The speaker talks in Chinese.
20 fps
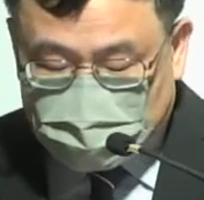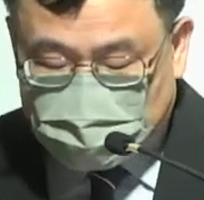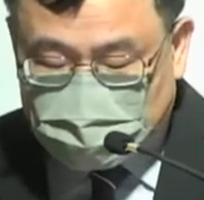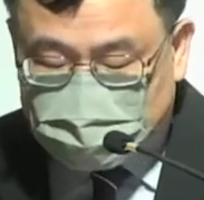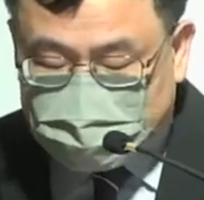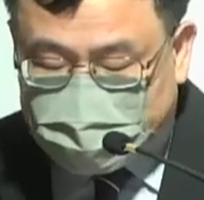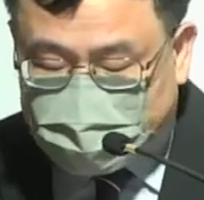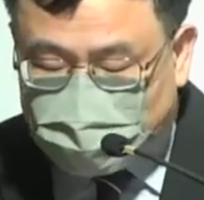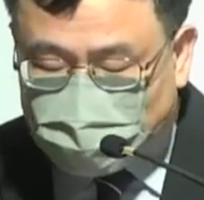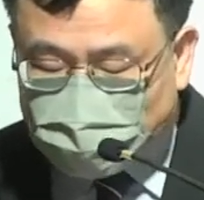其
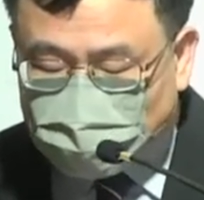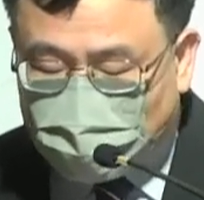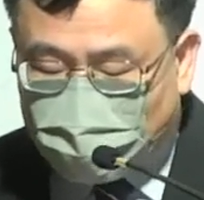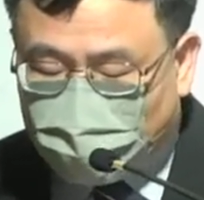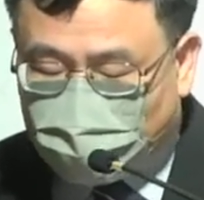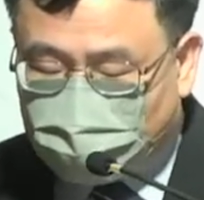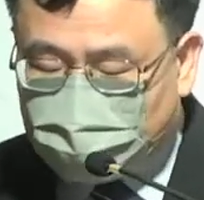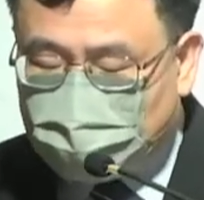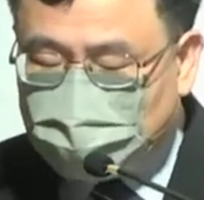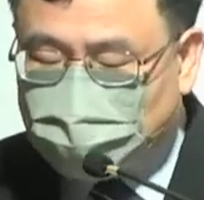实耶稣说：“
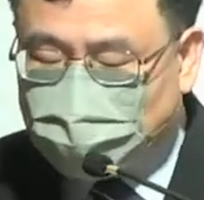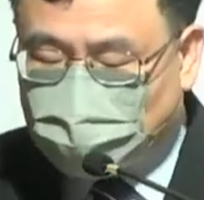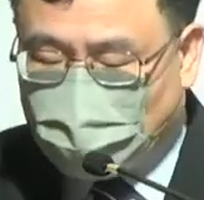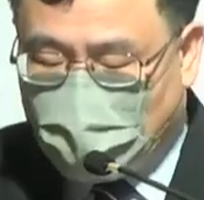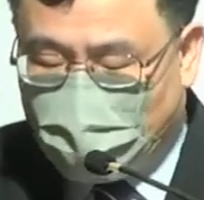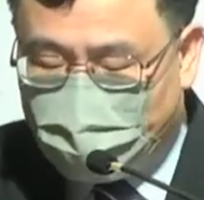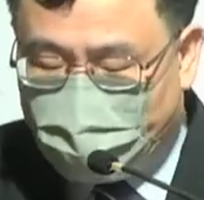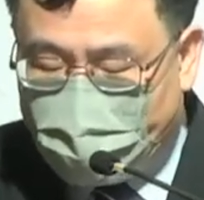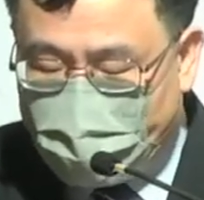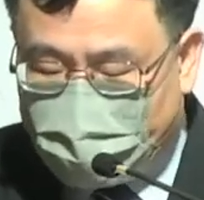福音
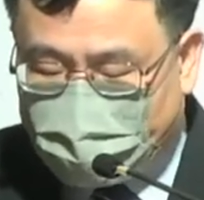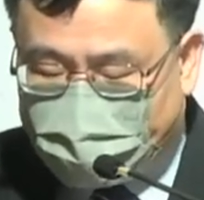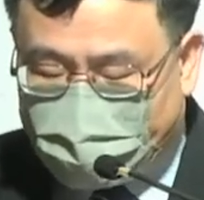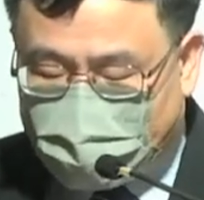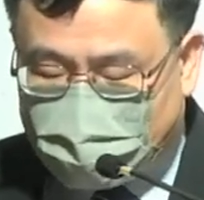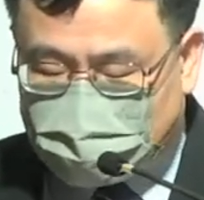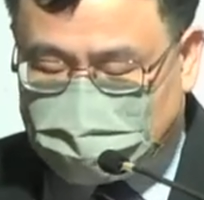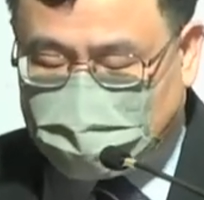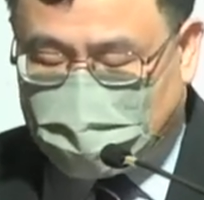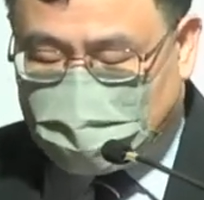传遍
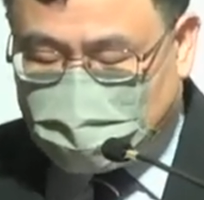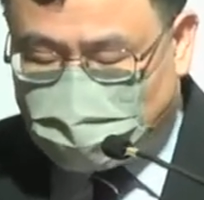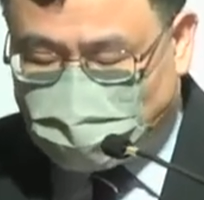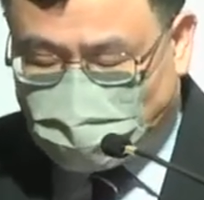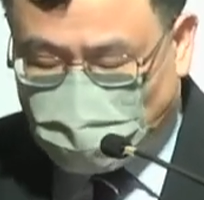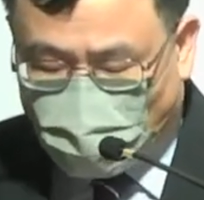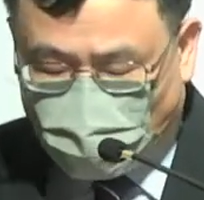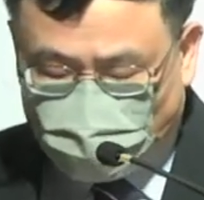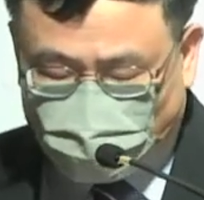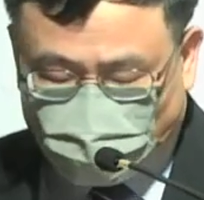天下，
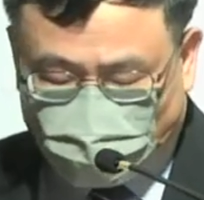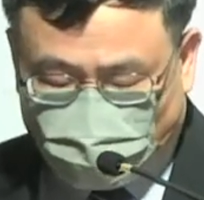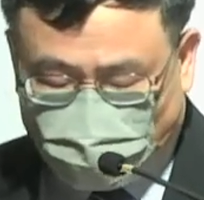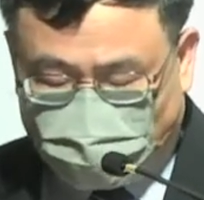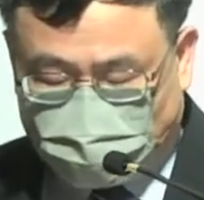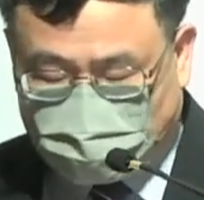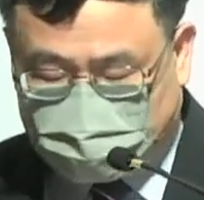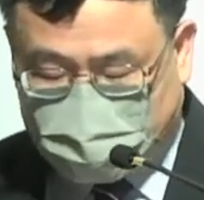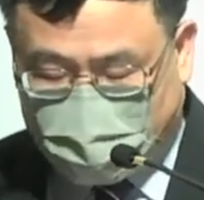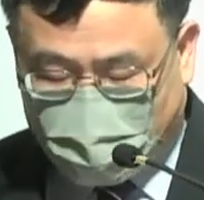终
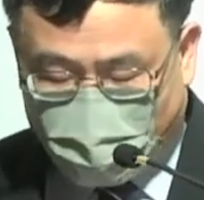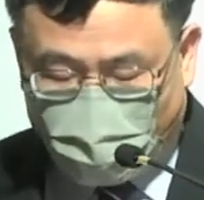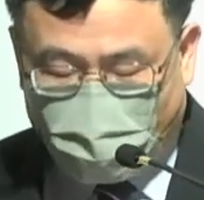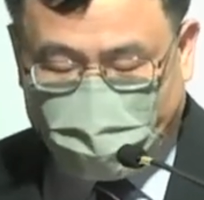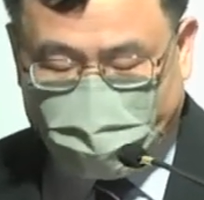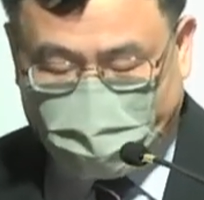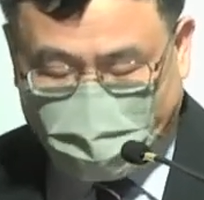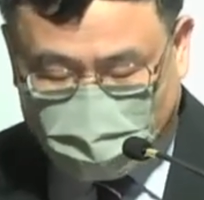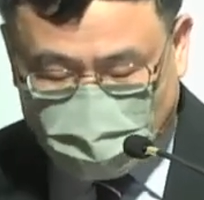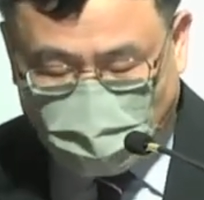局才
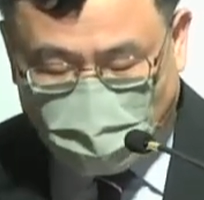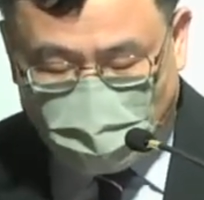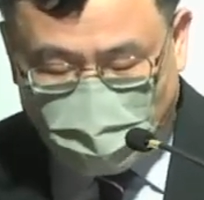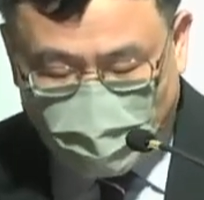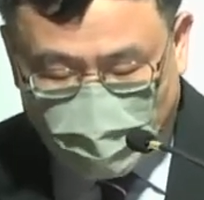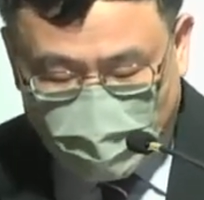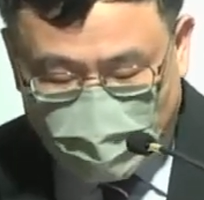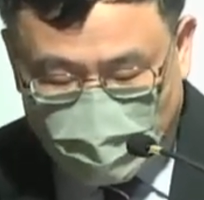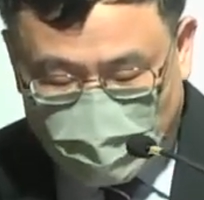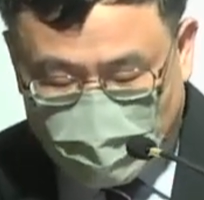会来
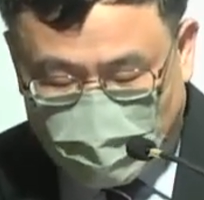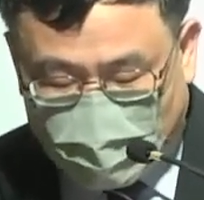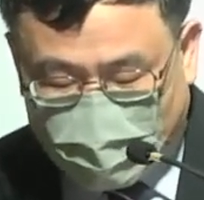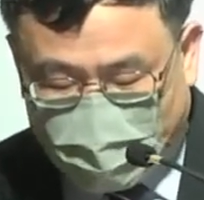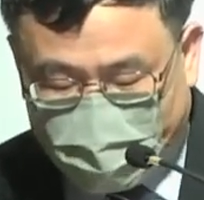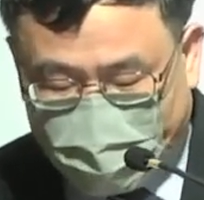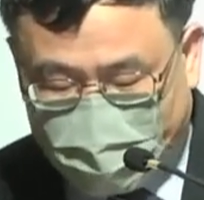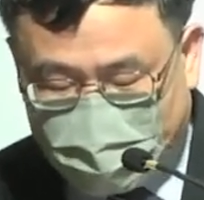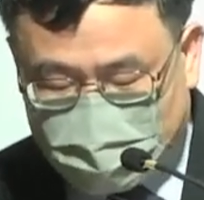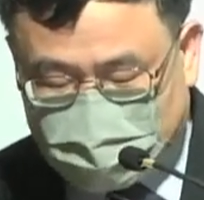到。”
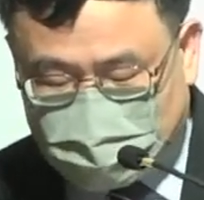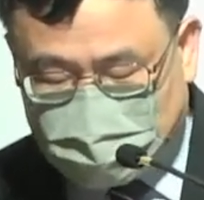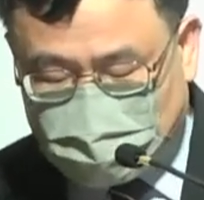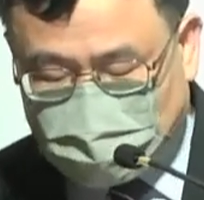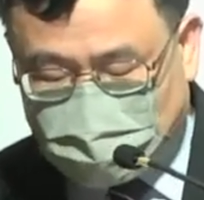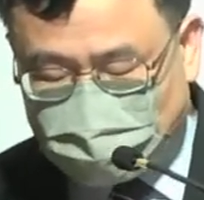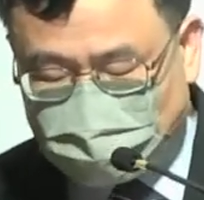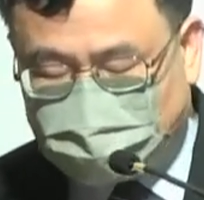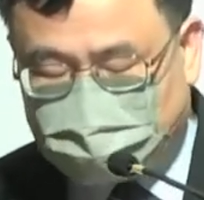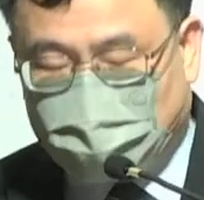还有启
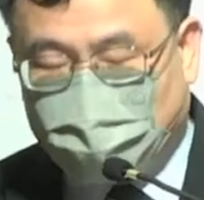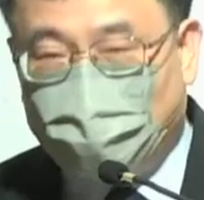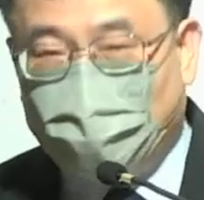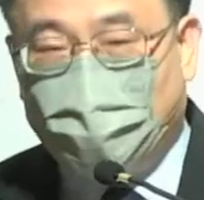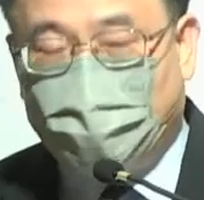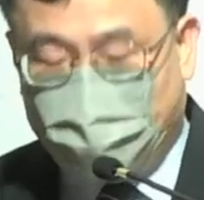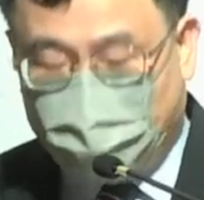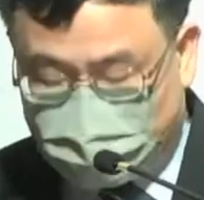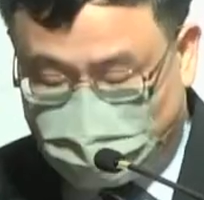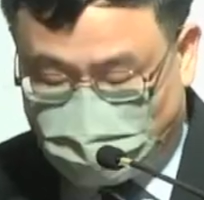示录讲
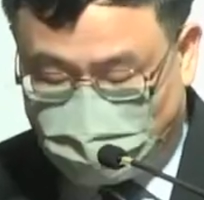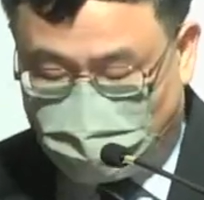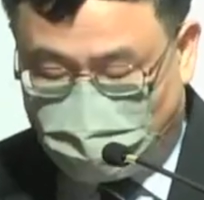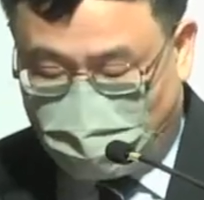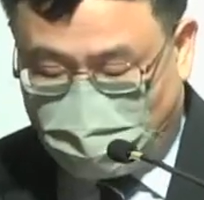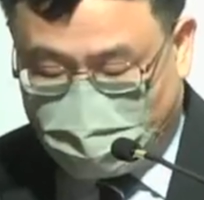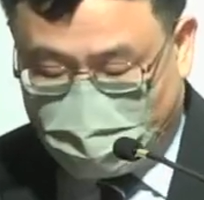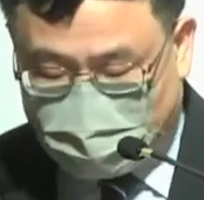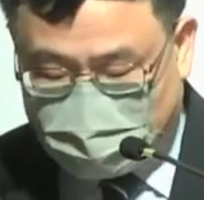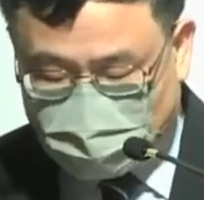万民聚
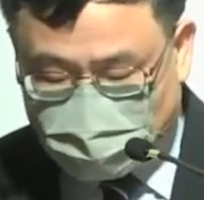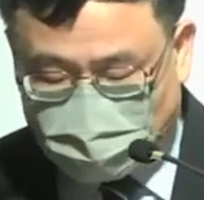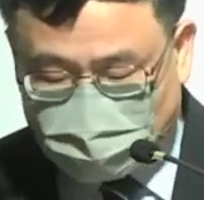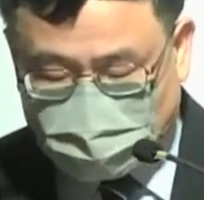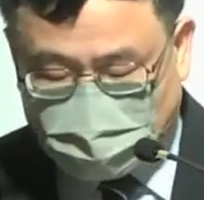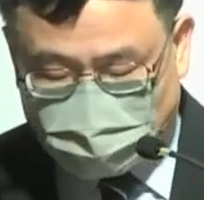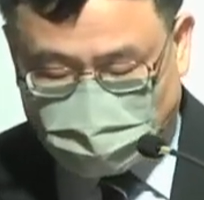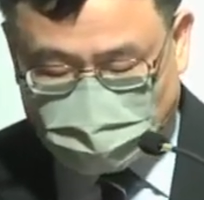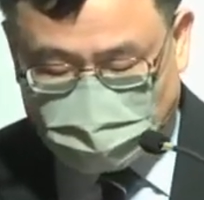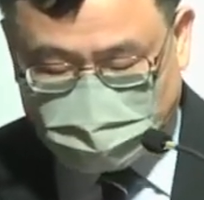拢来送
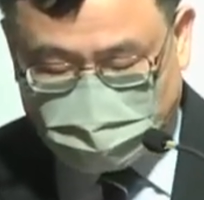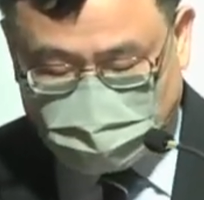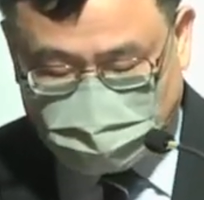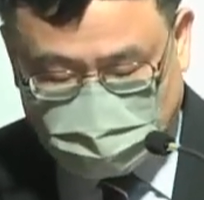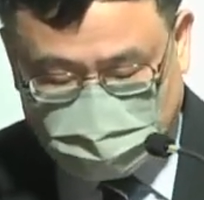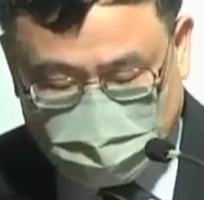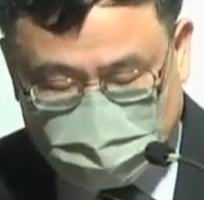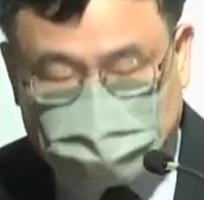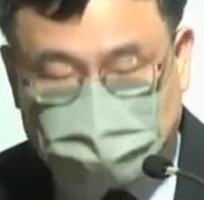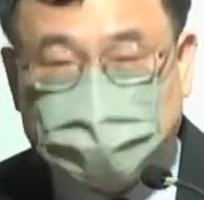葬主的景
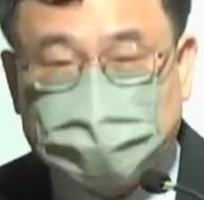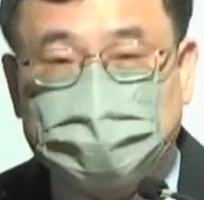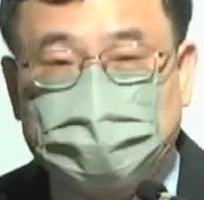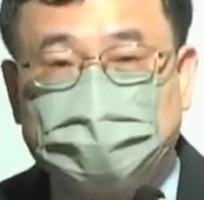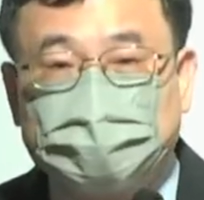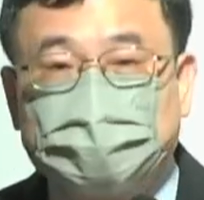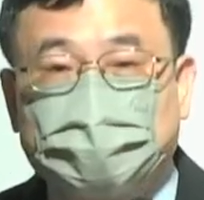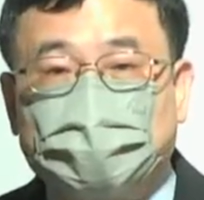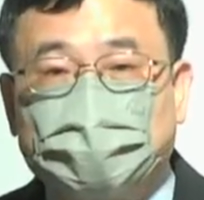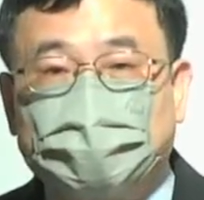象，其实也
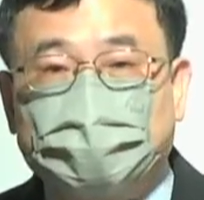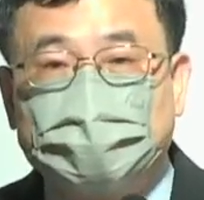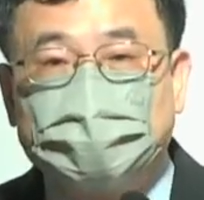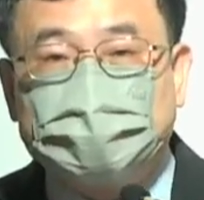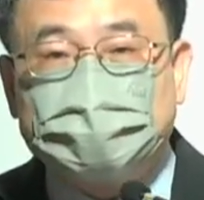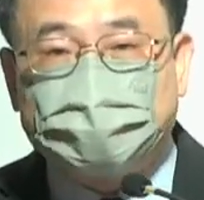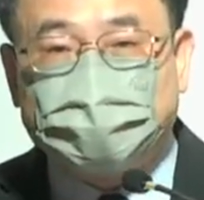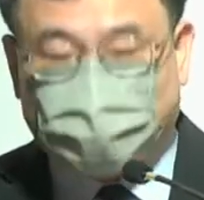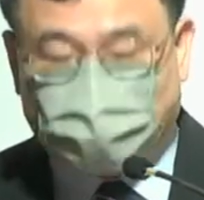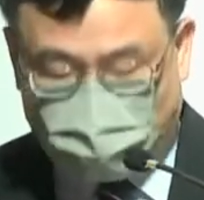是个
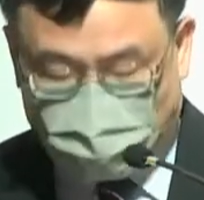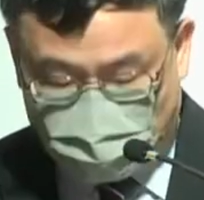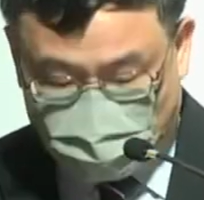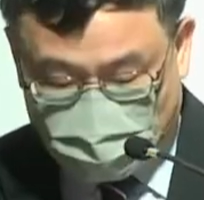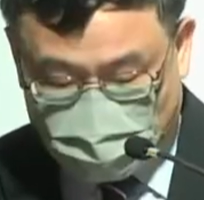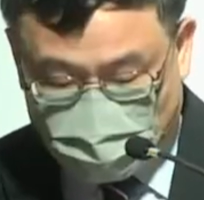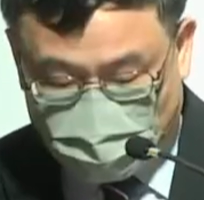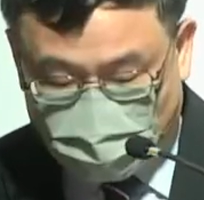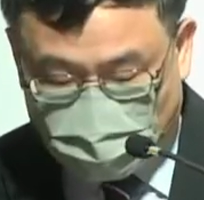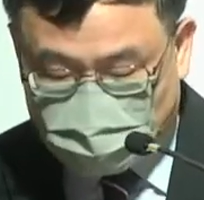应许。
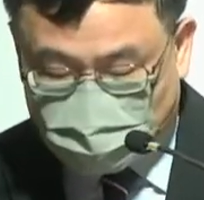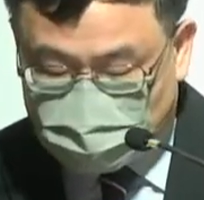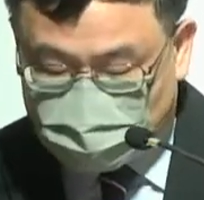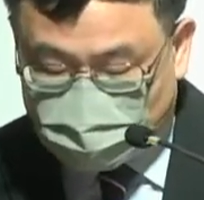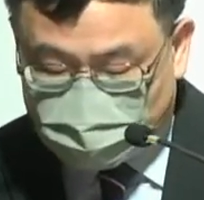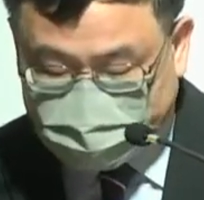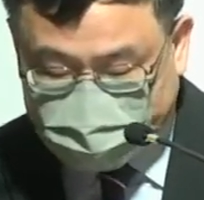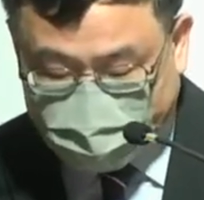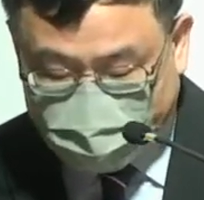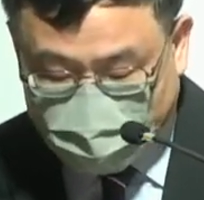为什么这
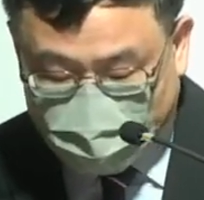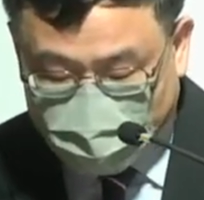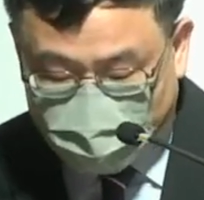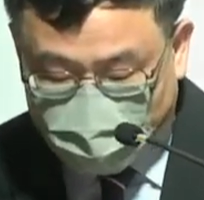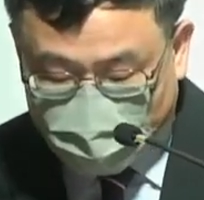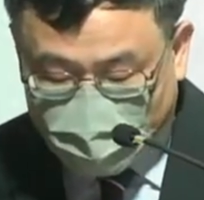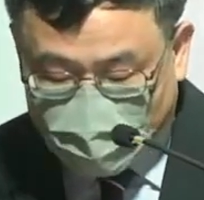么讲呢？